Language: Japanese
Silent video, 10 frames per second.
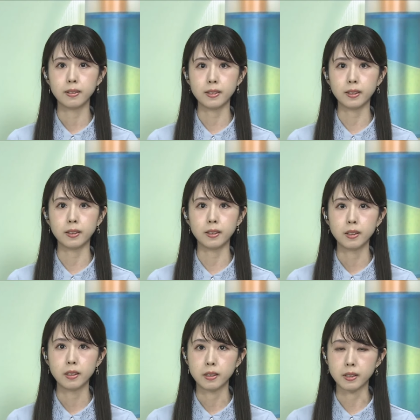さて、
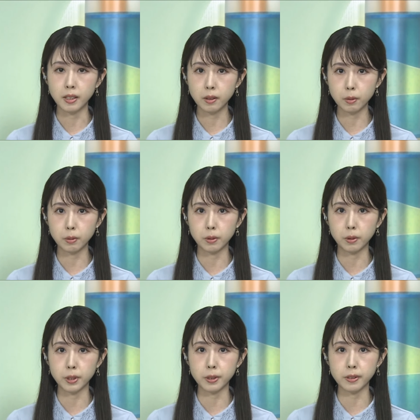全国
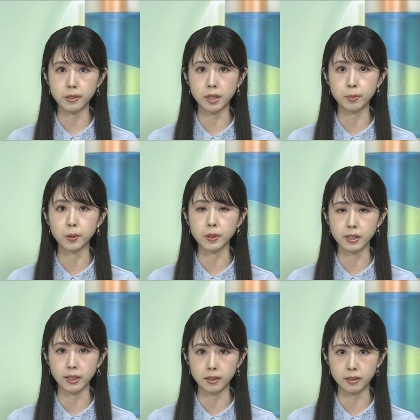のニュースでもお
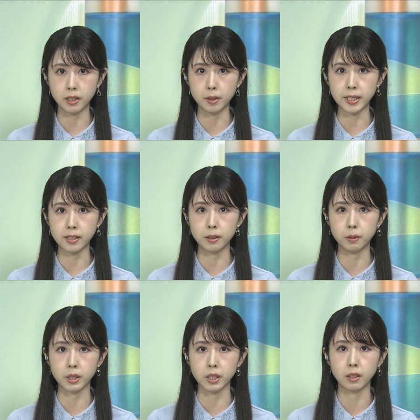伝えしています
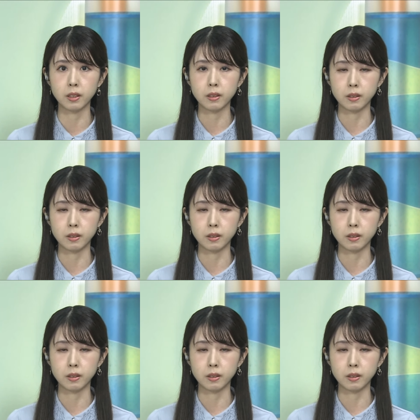ように、